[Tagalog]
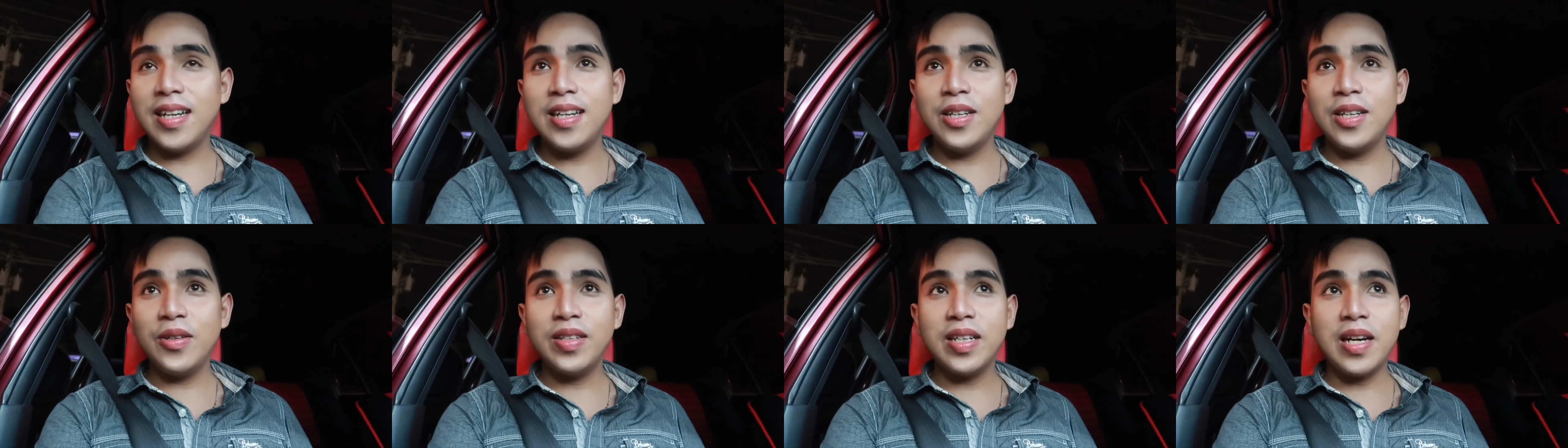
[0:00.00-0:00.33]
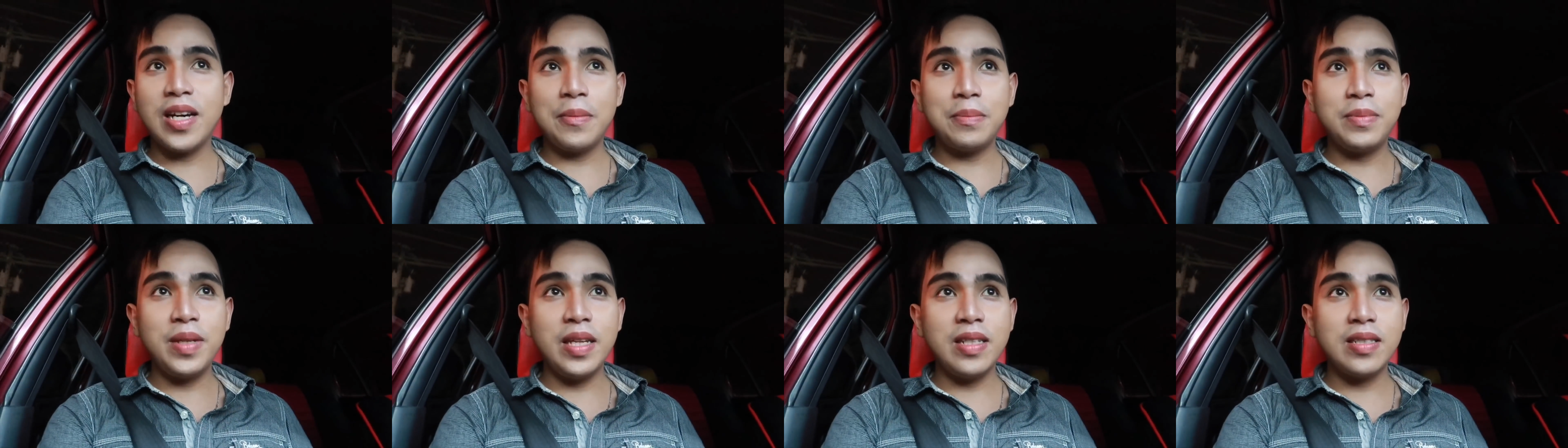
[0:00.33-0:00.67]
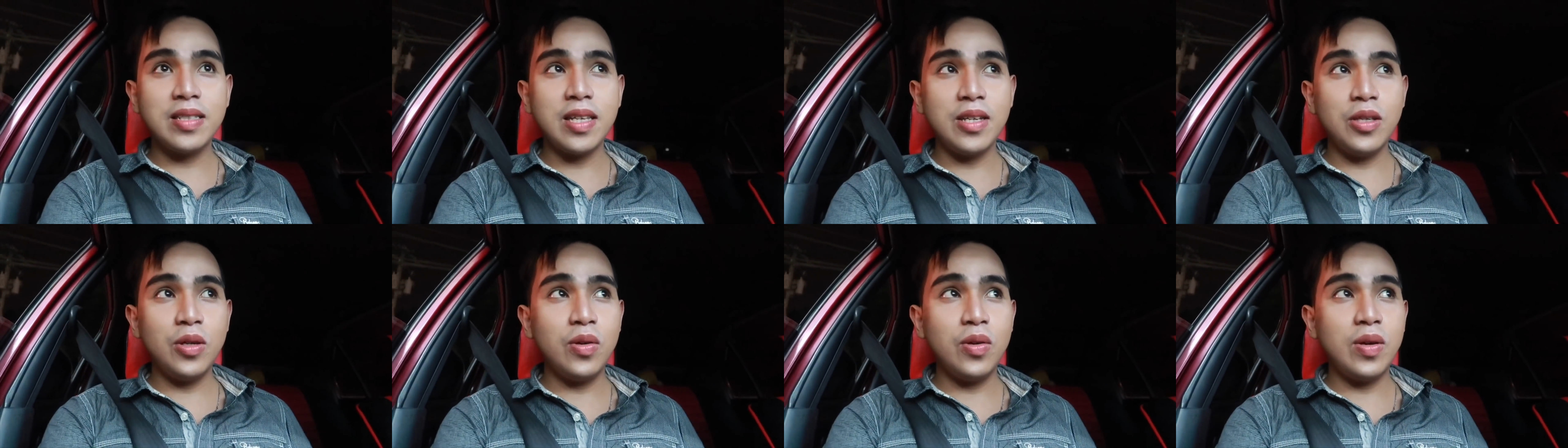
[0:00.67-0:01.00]
natagalan ako ng
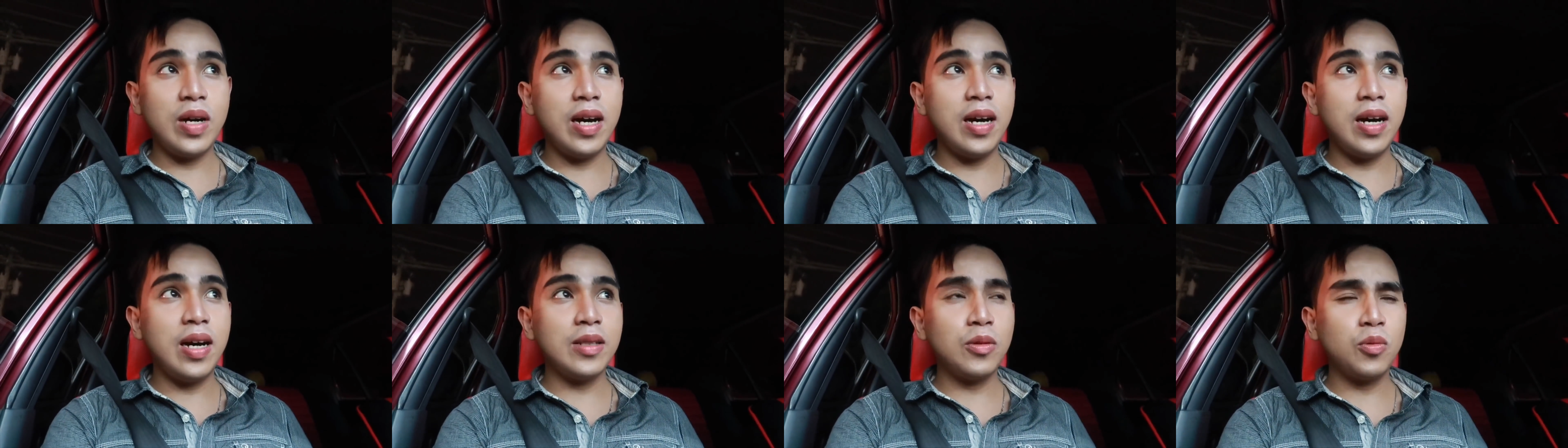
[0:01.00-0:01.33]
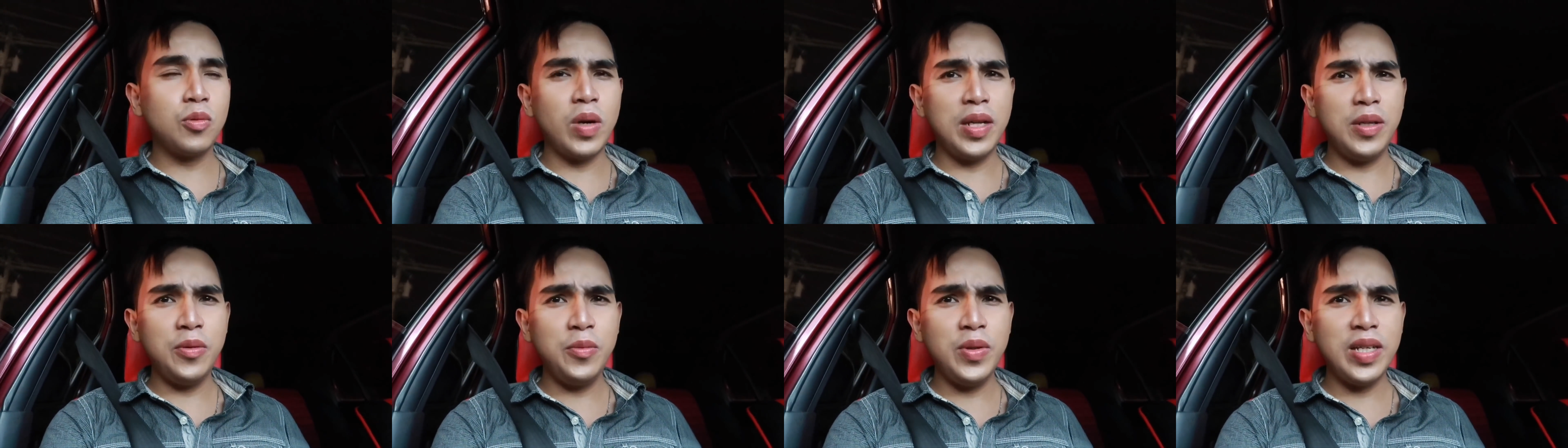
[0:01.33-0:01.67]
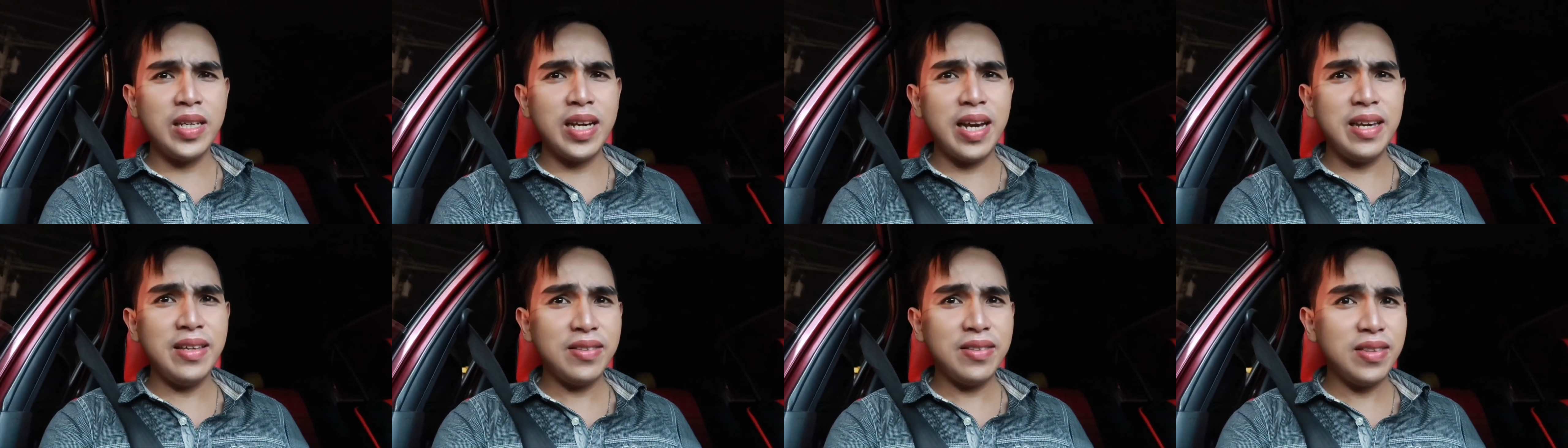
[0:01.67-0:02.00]
update sa'yo at
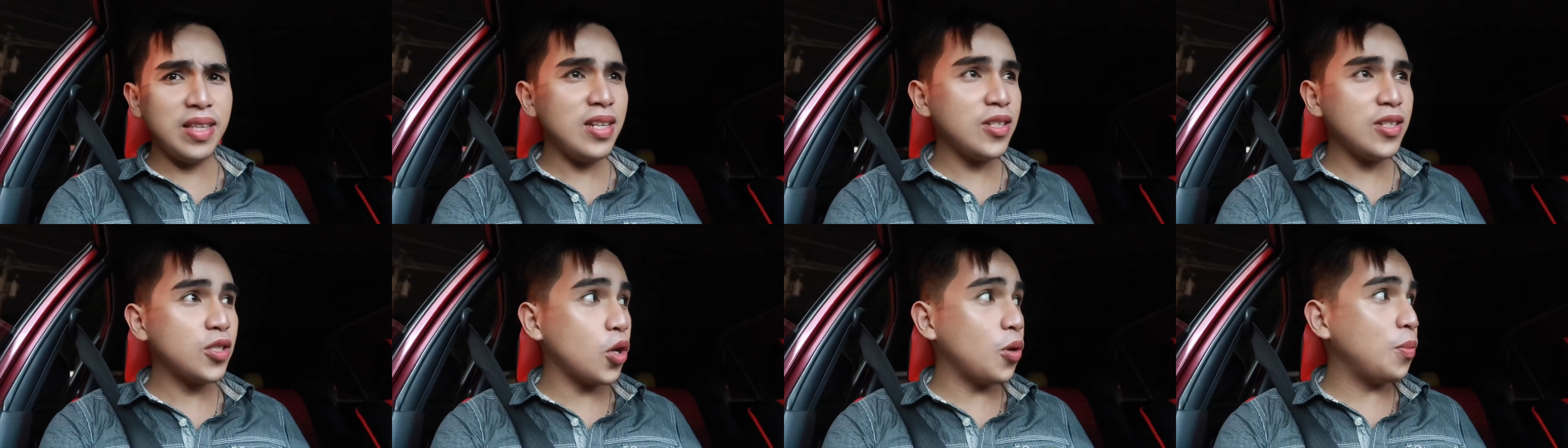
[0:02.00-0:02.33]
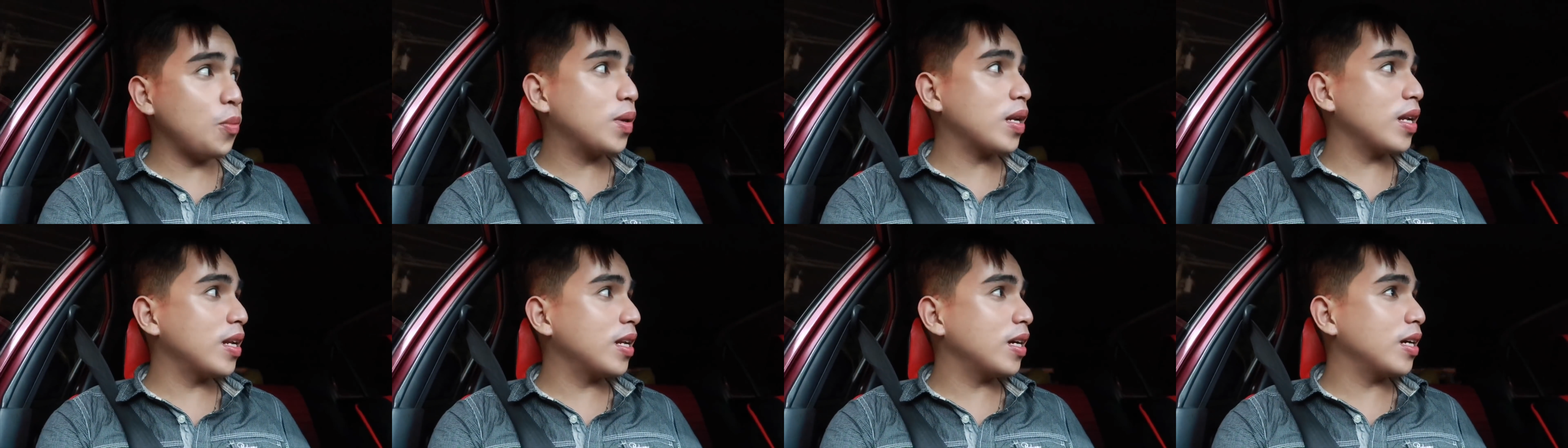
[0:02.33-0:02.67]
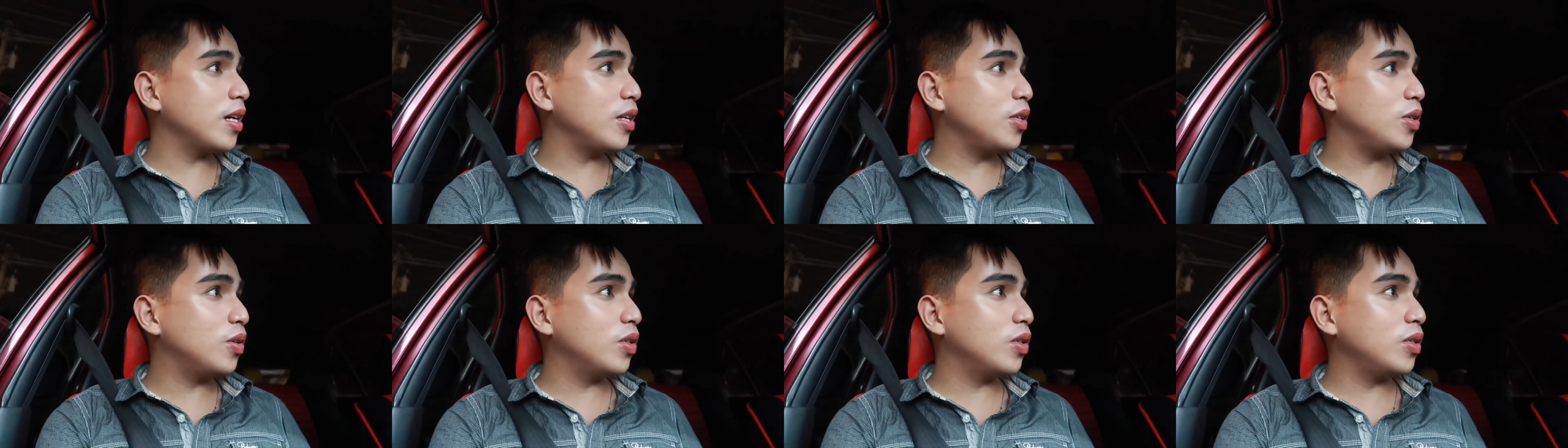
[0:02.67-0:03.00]
one week I think
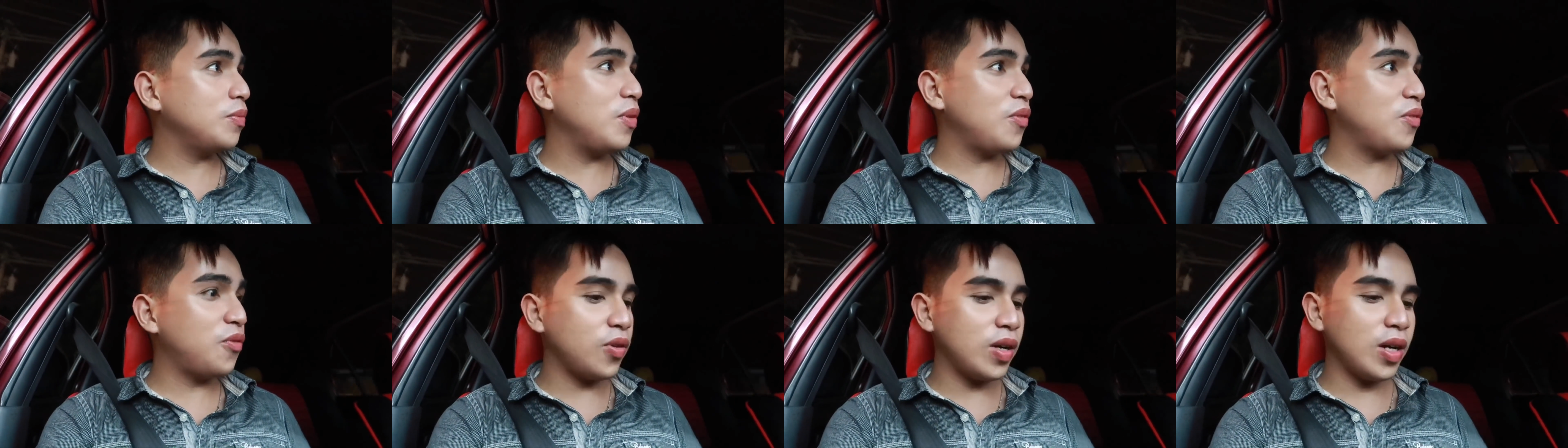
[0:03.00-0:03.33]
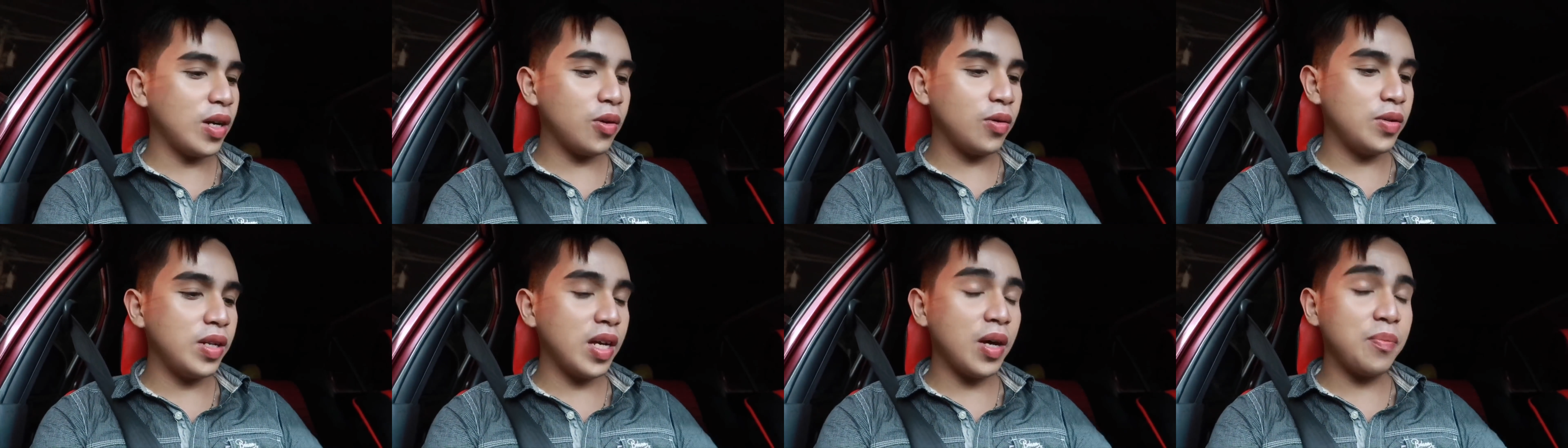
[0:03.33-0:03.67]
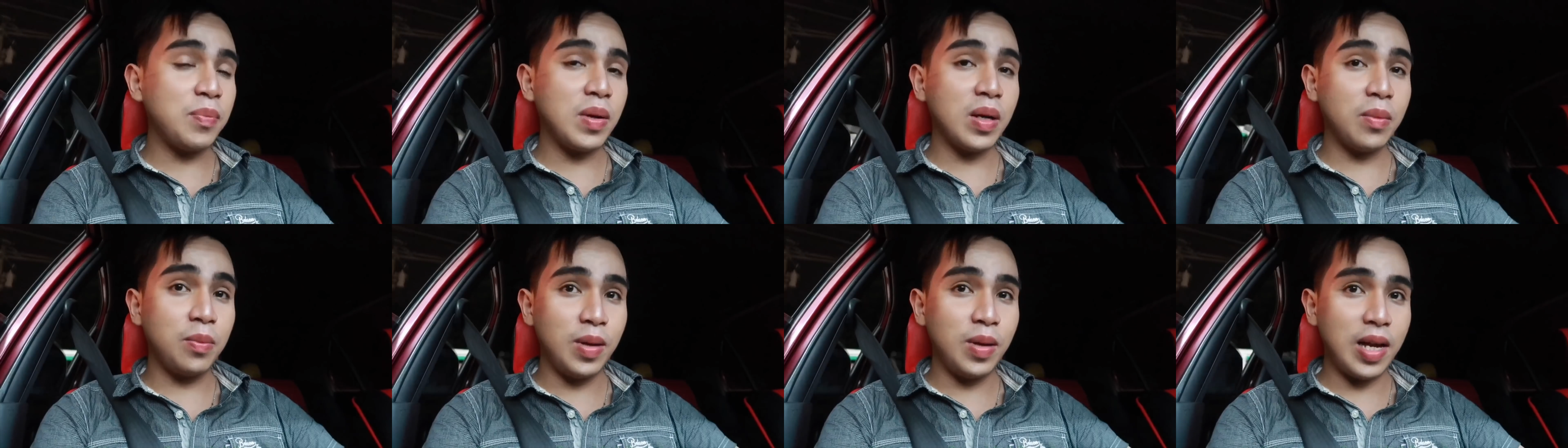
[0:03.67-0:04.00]
sobra na ngayon before
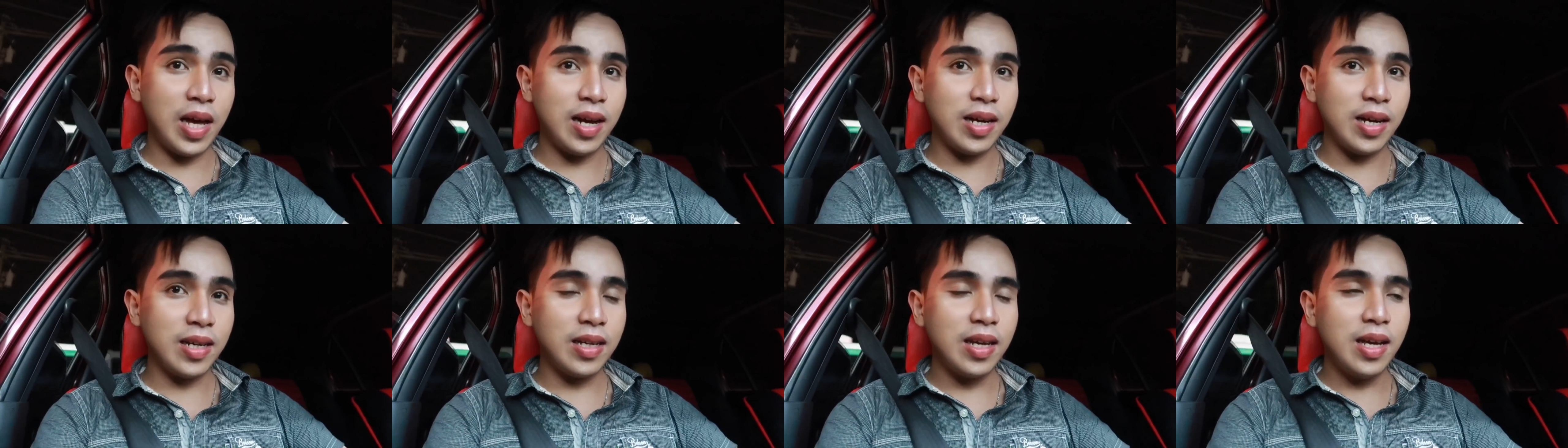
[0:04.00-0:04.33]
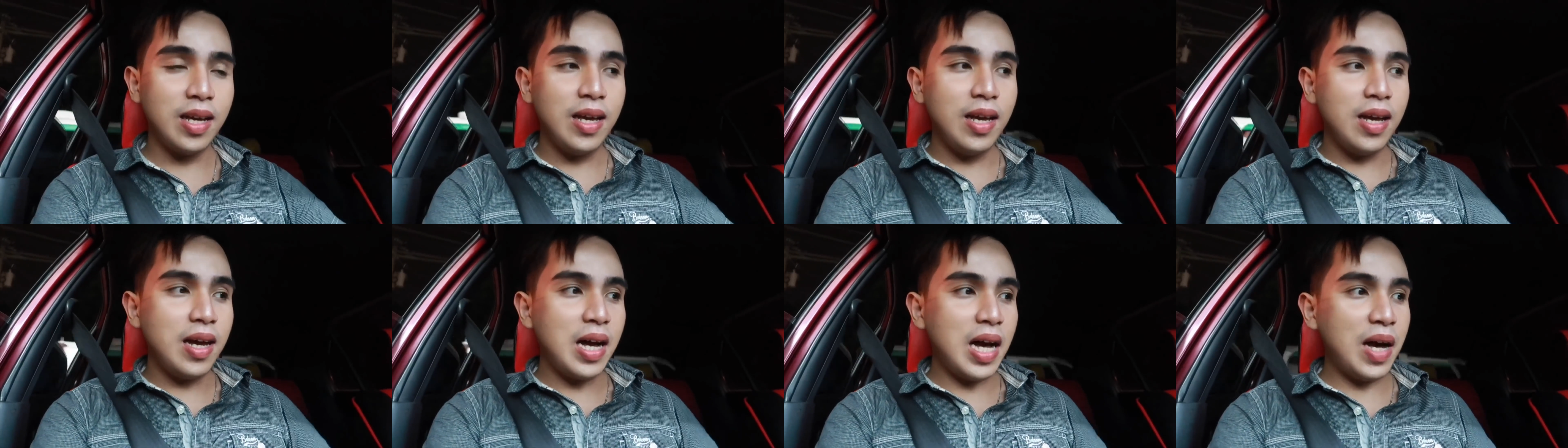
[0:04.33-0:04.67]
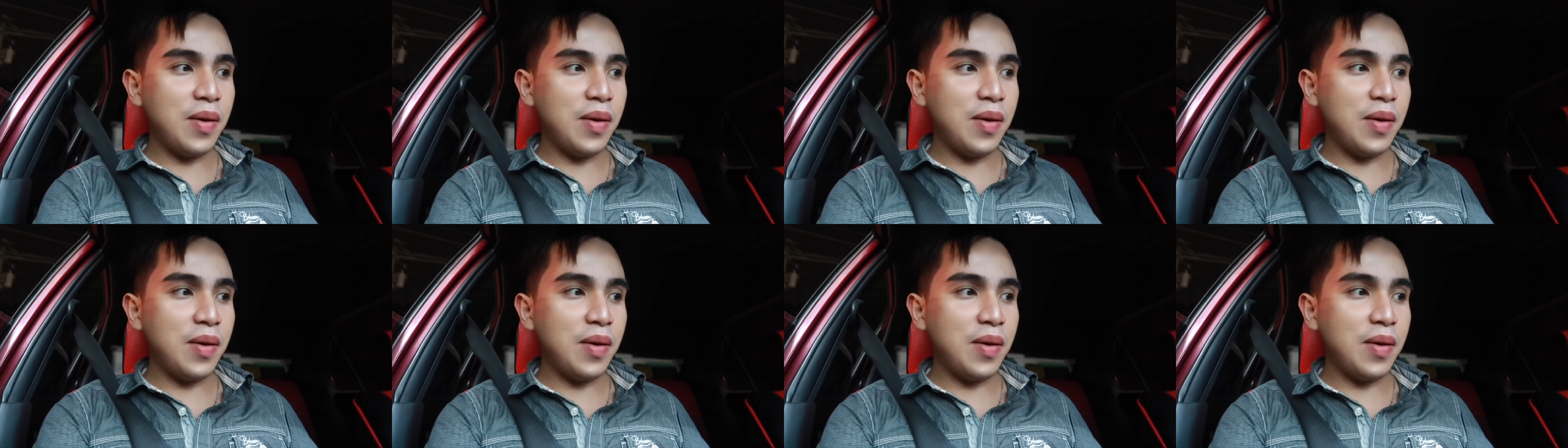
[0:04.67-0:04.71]
ako nakapag-vlog